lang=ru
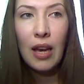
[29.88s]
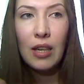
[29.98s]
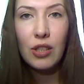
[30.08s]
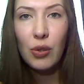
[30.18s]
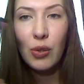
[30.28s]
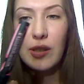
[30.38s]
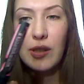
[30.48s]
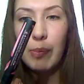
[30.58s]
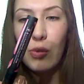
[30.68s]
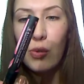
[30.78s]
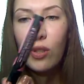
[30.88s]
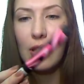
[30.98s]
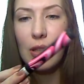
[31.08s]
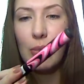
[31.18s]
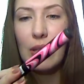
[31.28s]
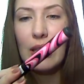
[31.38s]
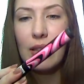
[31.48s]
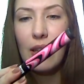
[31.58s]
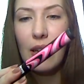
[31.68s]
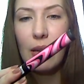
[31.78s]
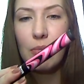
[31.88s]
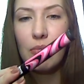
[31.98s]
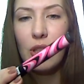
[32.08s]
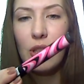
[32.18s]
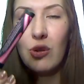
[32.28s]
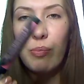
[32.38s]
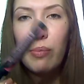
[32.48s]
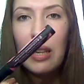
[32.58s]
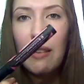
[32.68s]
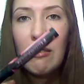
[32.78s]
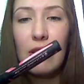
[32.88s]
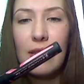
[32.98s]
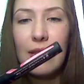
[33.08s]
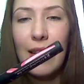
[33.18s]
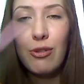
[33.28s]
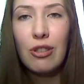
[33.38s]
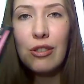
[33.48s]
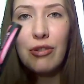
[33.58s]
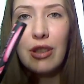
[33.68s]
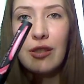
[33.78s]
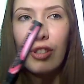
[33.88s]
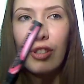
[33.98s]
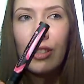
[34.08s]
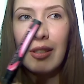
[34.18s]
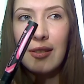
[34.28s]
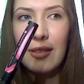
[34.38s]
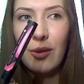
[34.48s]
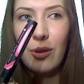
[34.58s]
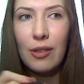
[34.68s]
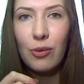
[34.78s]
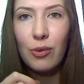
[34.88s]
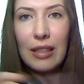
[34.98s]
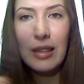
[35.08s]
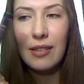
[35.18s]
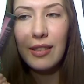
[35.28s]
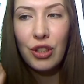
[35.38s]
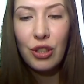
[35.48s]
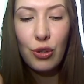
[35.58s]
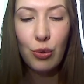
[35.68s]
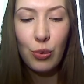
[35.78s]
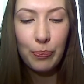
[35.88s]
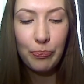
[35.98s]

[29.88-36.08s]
Что я хочу сказать, мне она не очень понравилась, хороший эффект в 4 слоя, но это как-то чересчур.